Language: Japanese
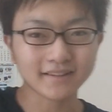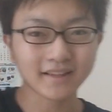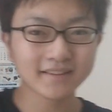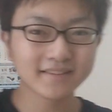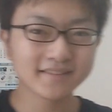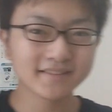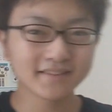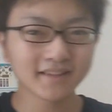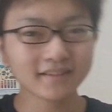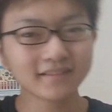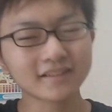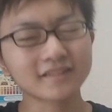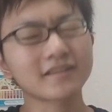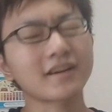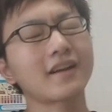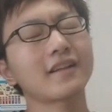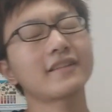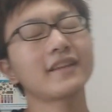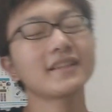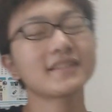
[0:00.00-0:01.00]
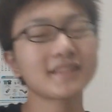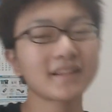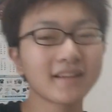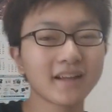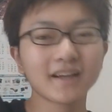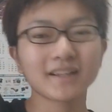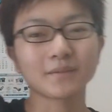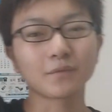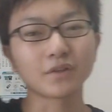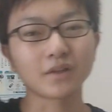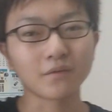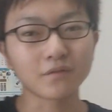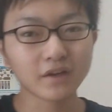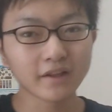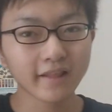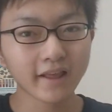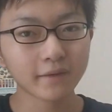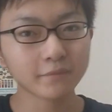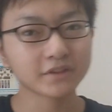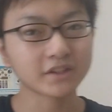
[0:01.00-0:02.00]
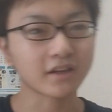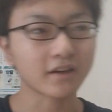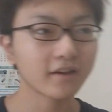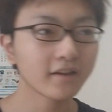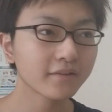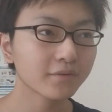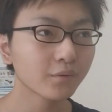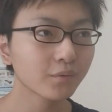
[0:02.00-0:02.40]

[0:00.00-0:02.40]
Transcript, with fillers: 突っ立ってるから電車の中でも眠れないみたいなね、